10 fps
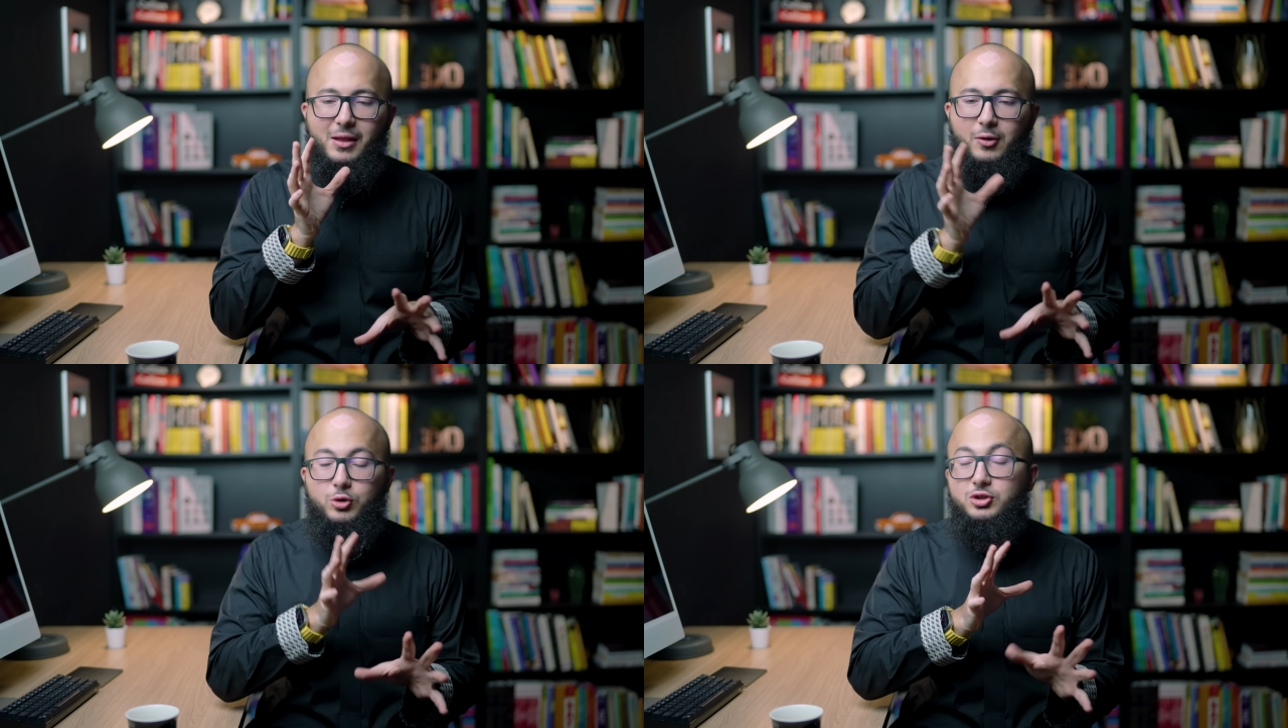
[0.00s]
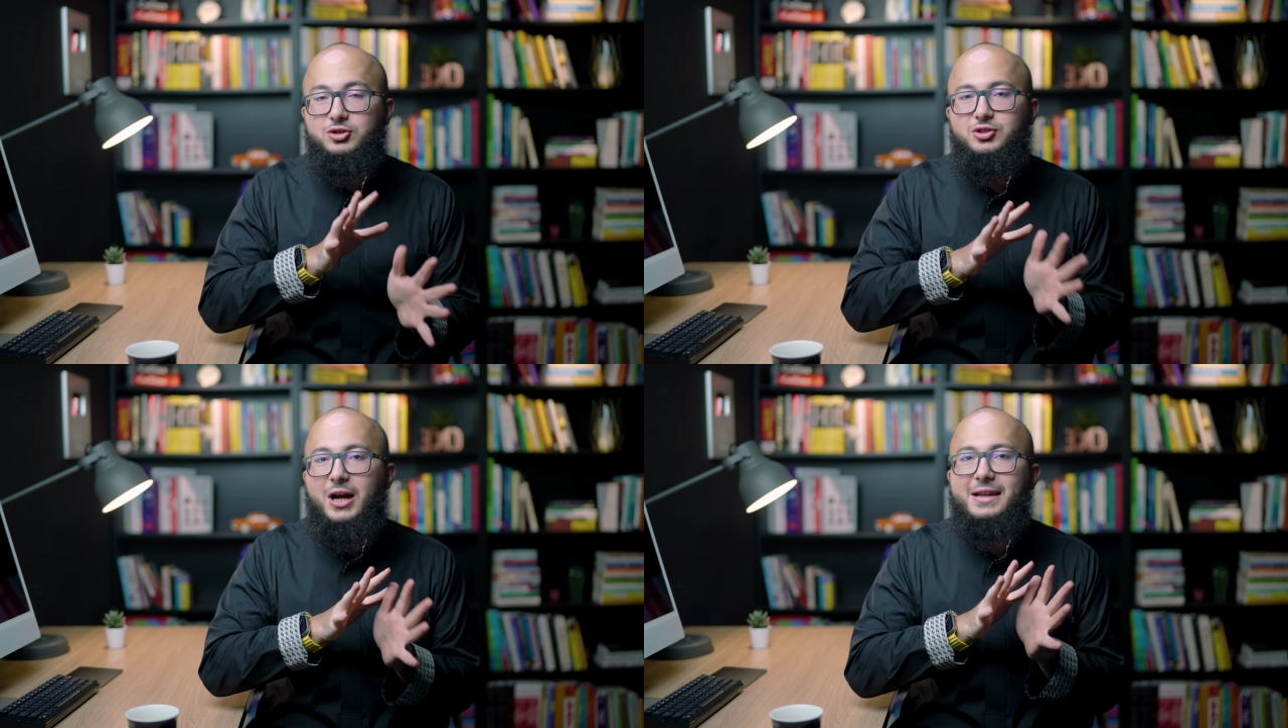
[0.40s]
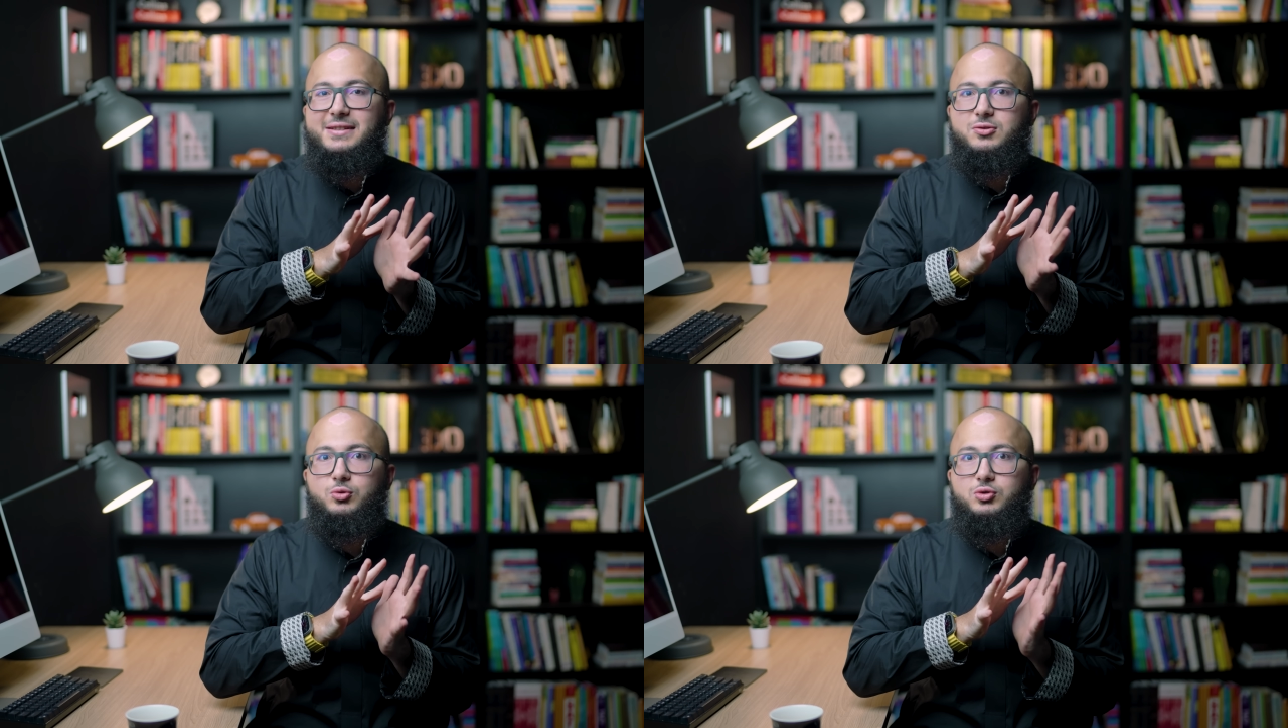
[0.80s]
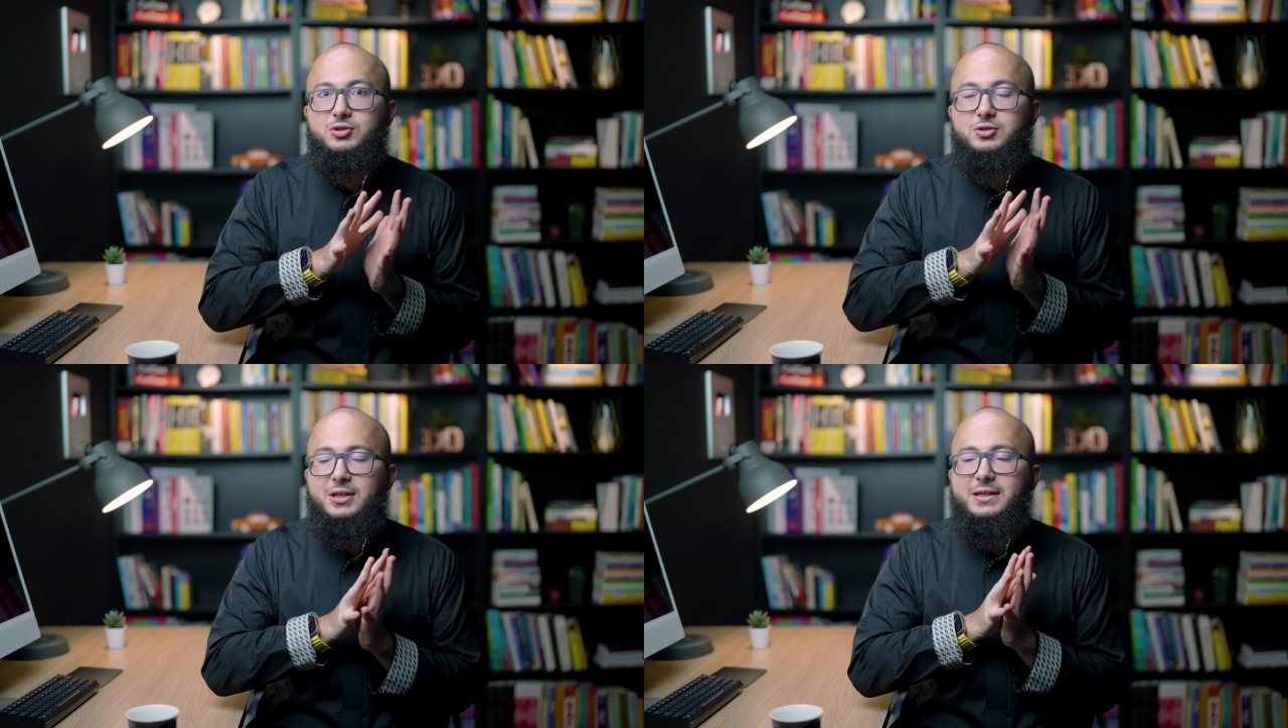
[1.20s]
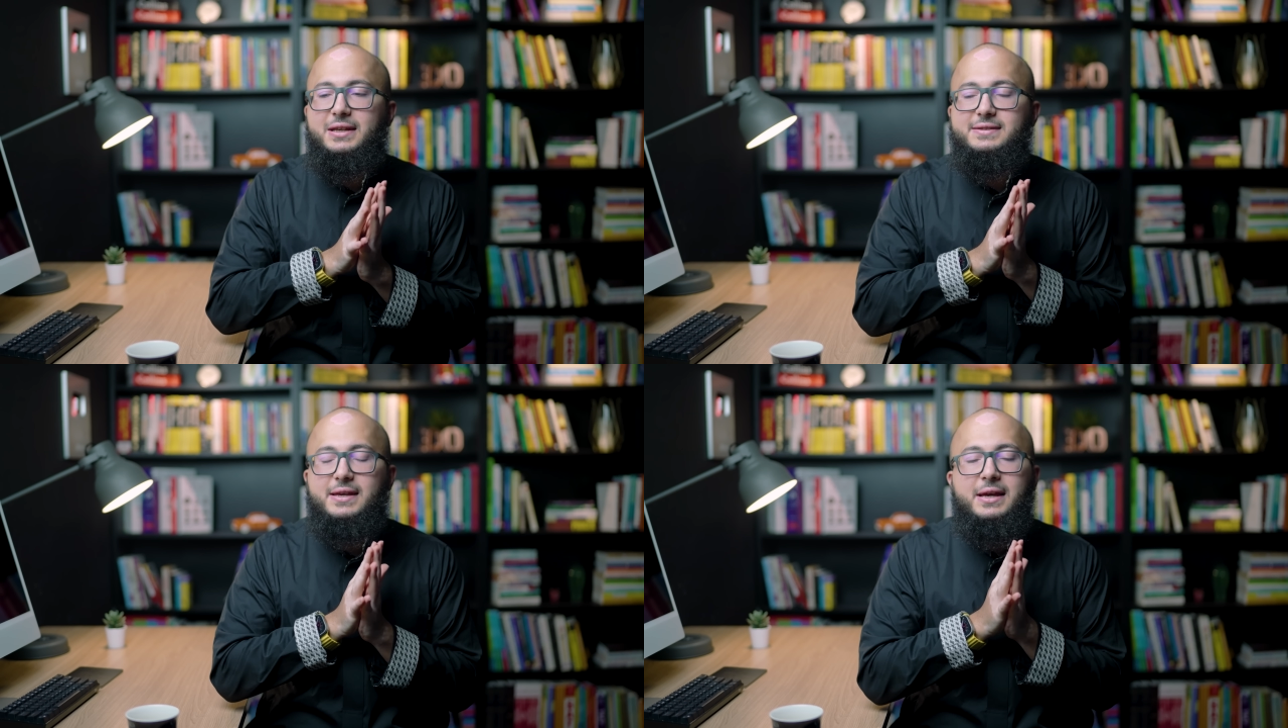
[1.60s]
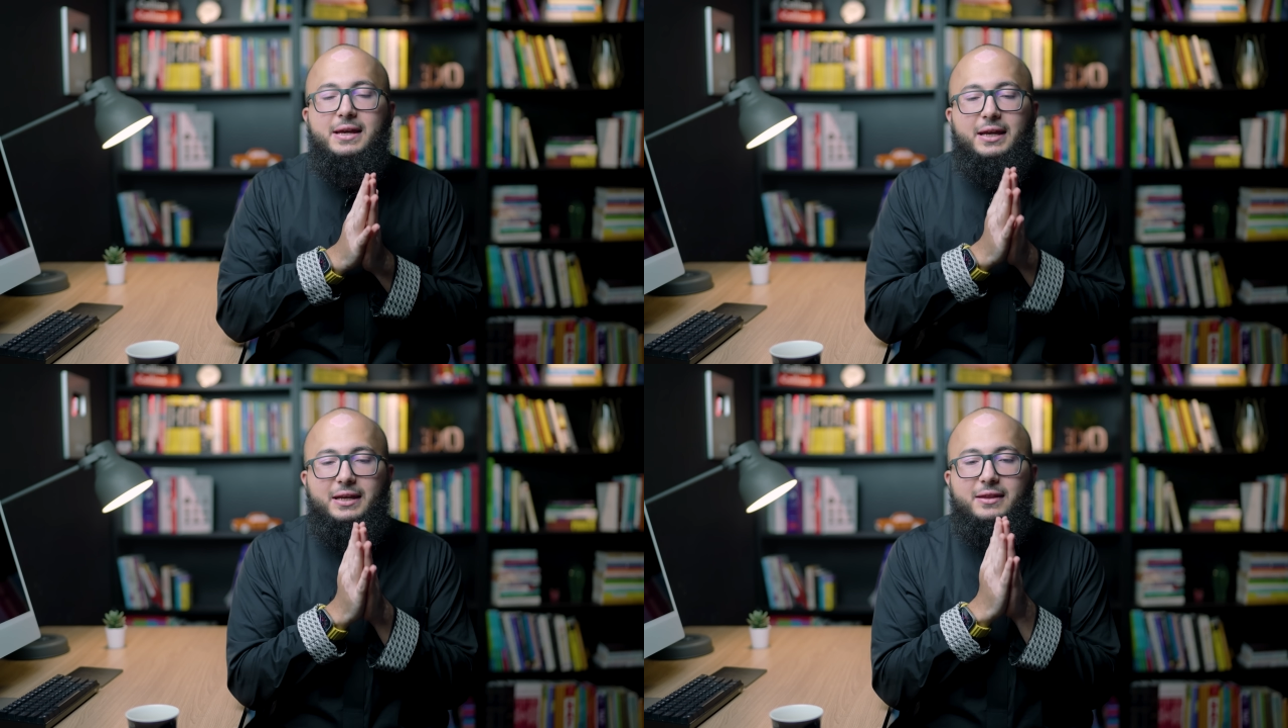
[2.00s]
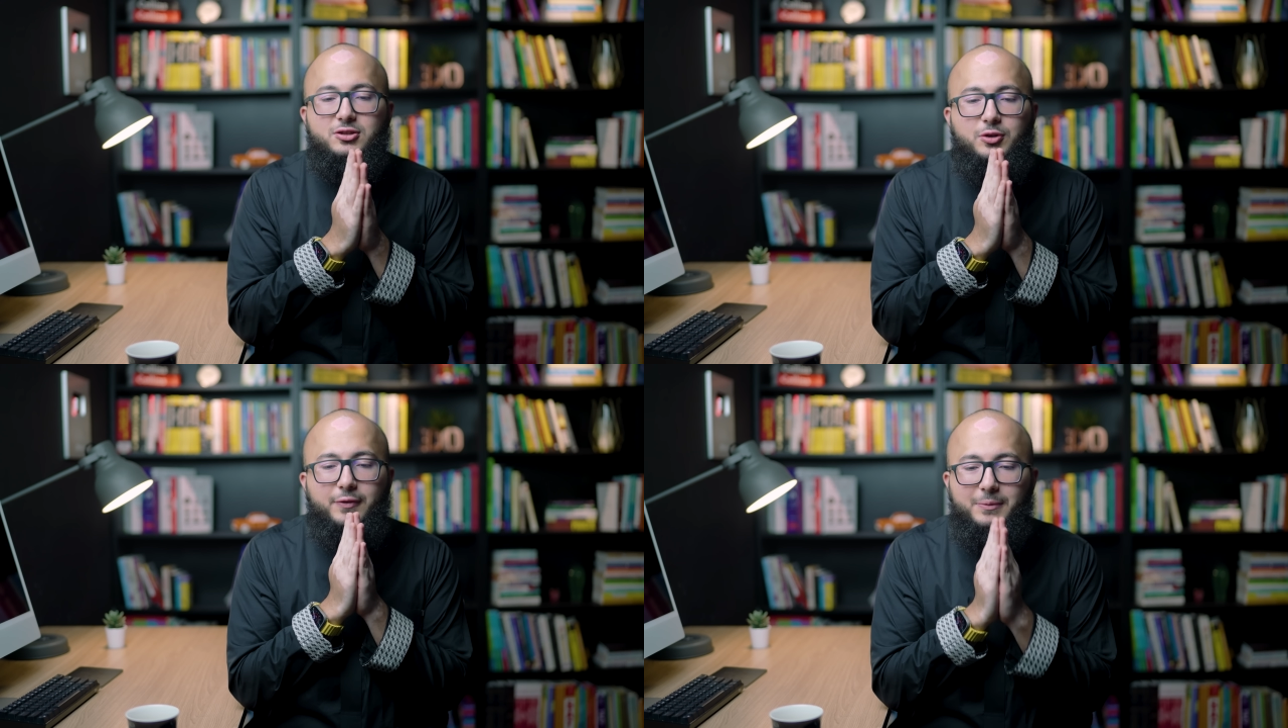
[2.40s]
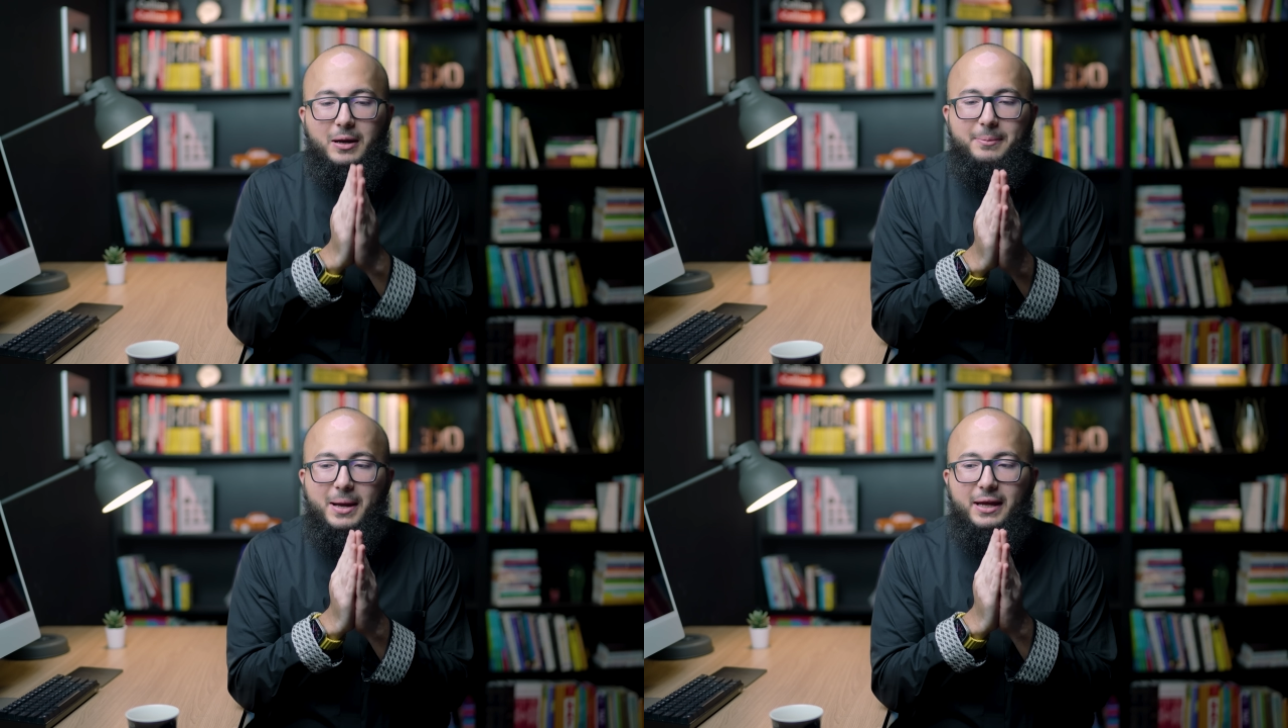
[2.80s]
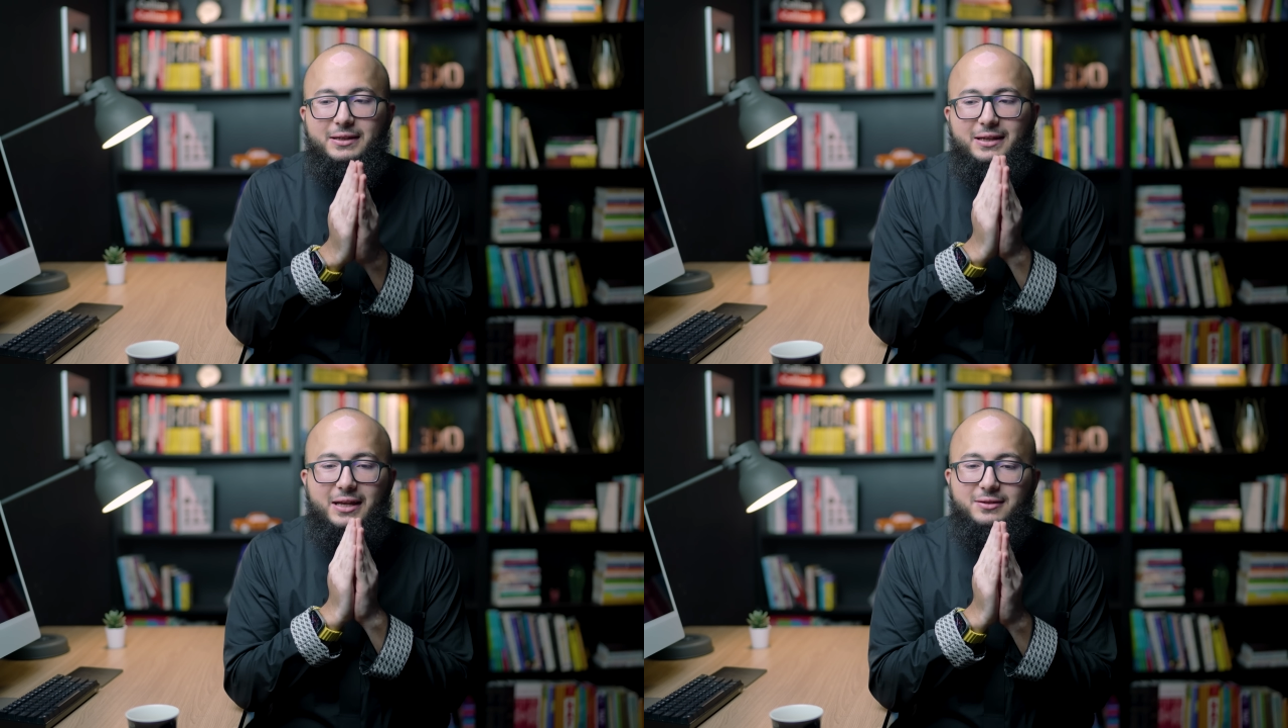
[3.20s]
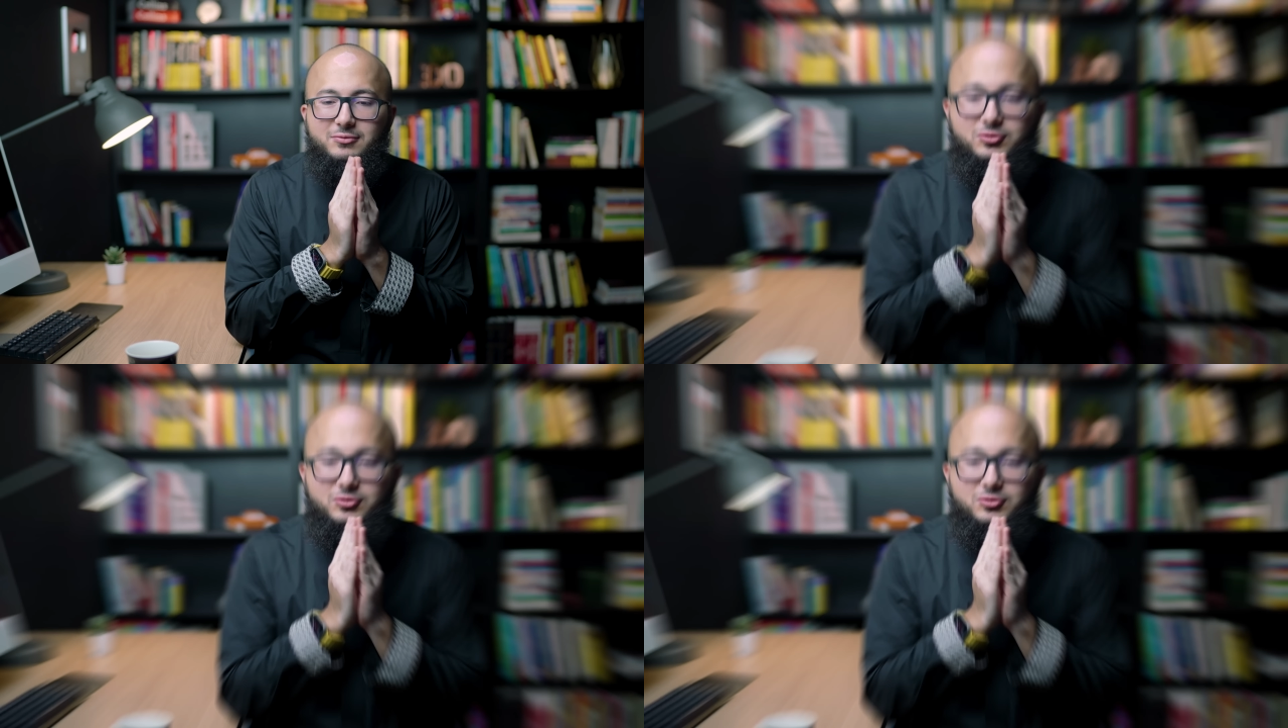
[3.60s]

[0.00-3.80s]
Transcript: كنت جالس تركيزي يعني اذا تشوف عبد الرحمن كان